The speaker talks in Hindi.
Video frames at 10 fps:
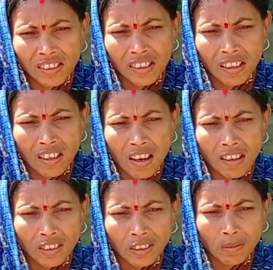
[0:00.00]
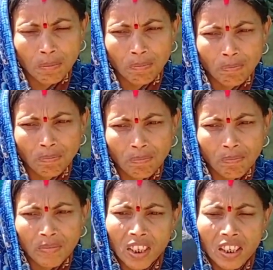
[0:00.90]
इस काम से आपका घर चल जाता है
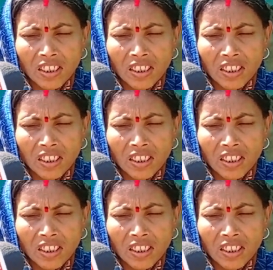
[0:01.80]
ना